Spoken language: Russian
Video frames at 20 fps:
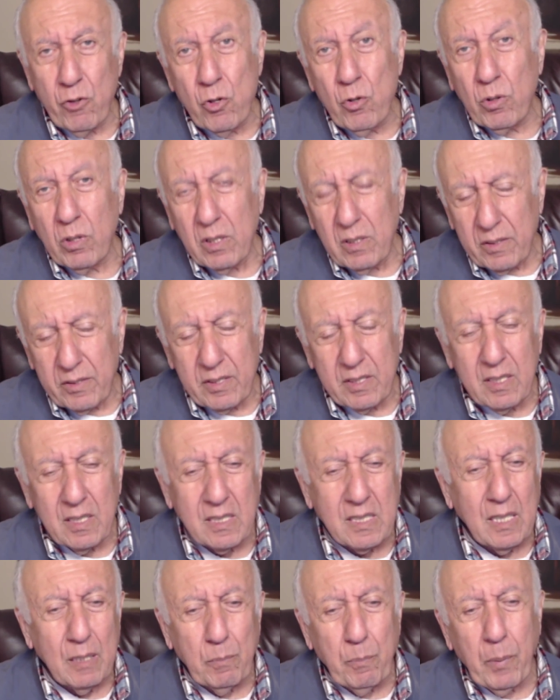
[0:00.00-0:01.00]
Уралс, так
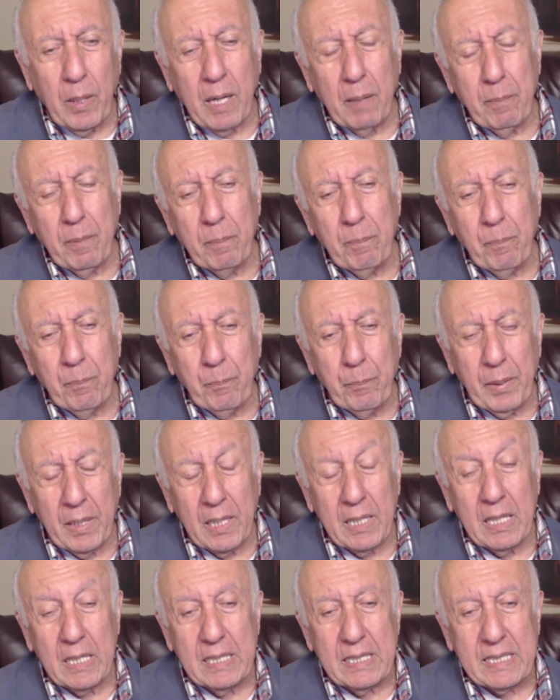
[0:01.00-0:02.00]
сказать, по,
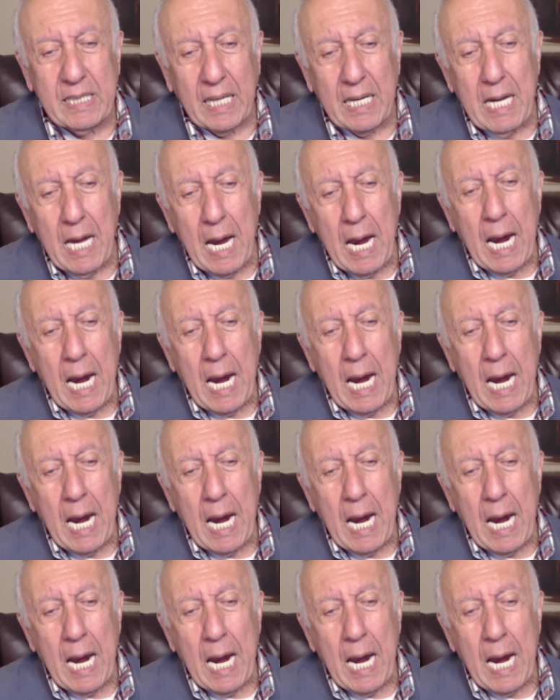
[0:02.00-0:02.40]
по-английски,